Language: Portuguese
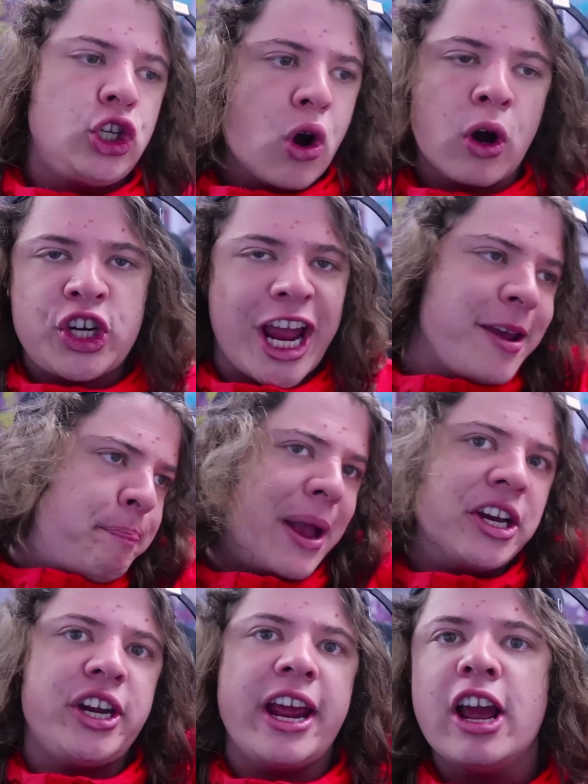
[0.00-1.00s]
Em jogo de
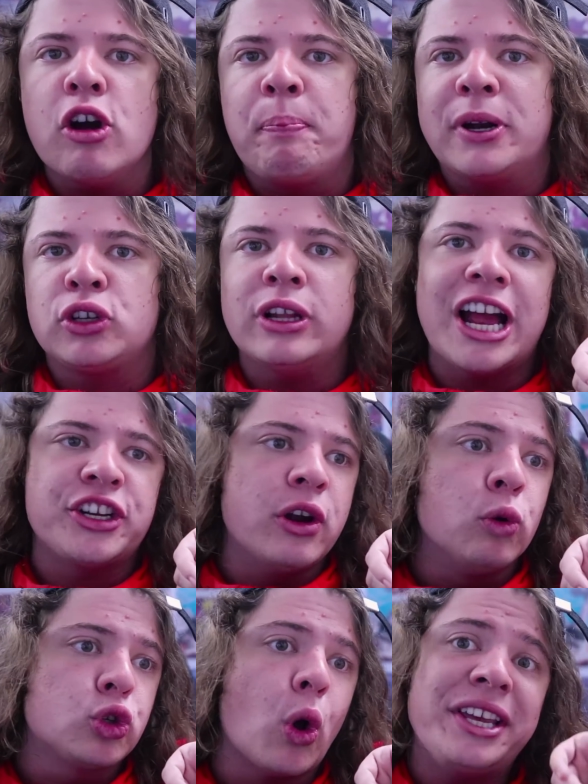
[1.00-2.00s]
RPG, o personagem
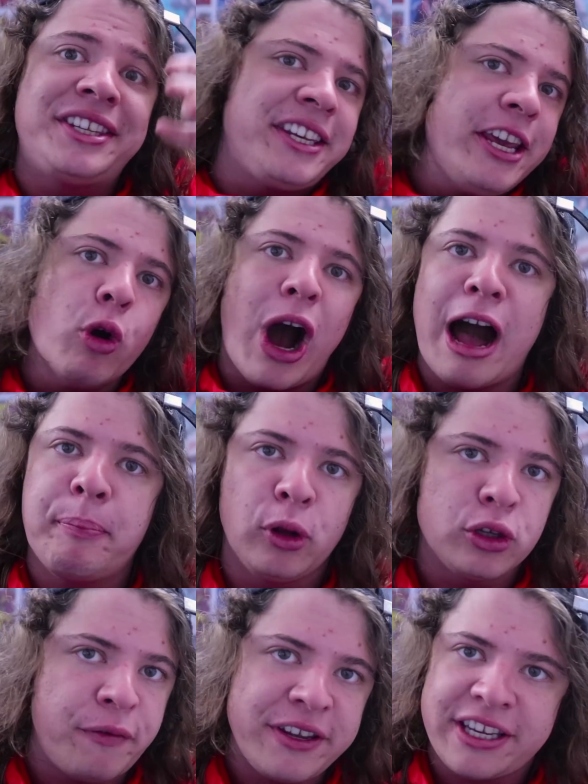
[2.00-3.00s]
não usou skill
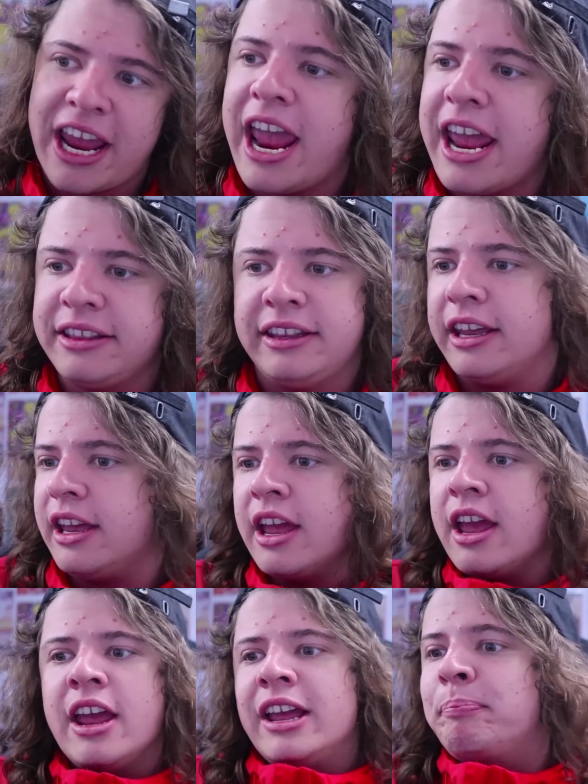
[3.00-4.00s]
rápido o suficiente.
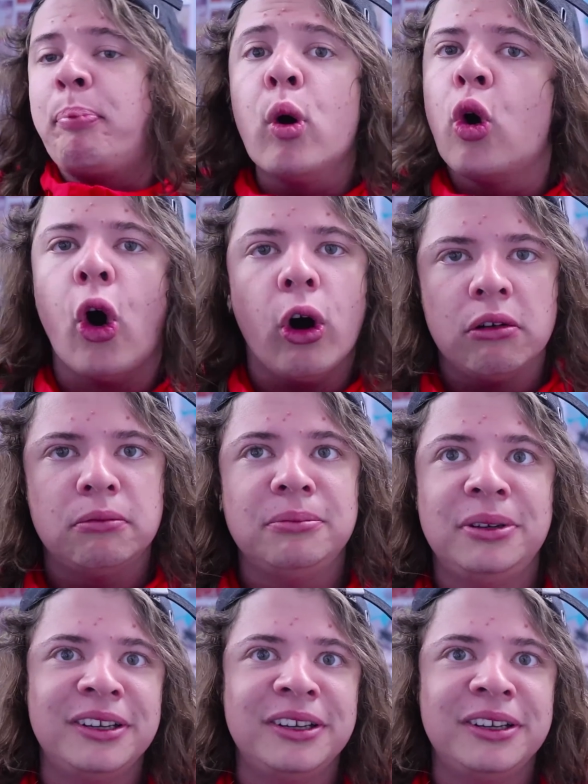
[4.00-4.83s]
Bugou.